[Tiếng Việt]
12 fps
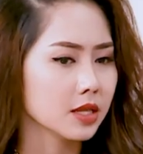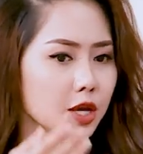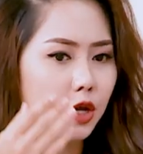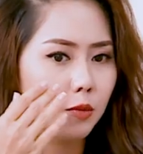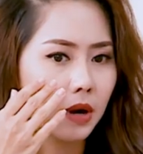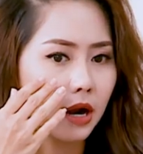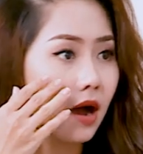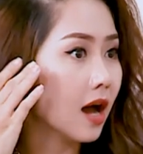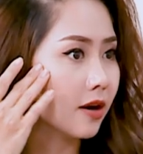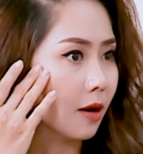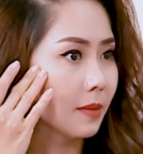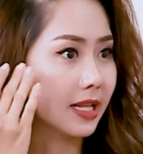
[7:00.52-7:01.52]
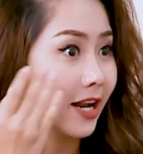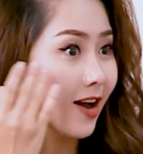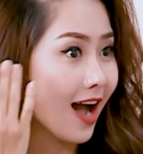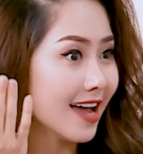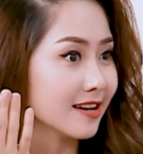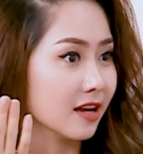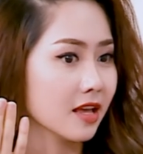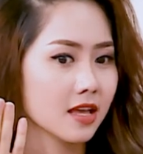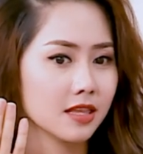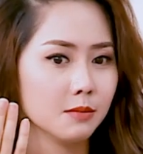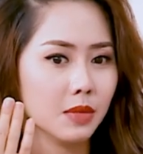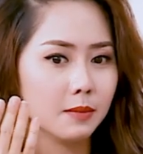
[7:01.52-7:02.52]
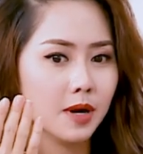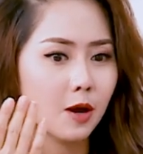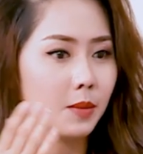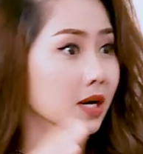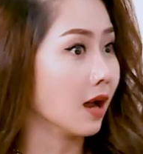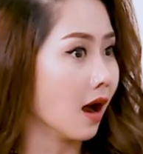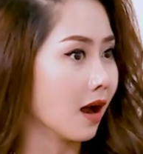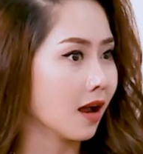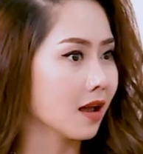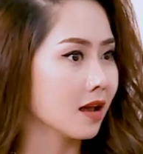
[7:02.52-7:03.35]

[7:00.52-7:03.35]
Thí dụ mà nó hết rồi, mình thấy nó hết rồi, nhưng mình bắt đầu mình ngưng,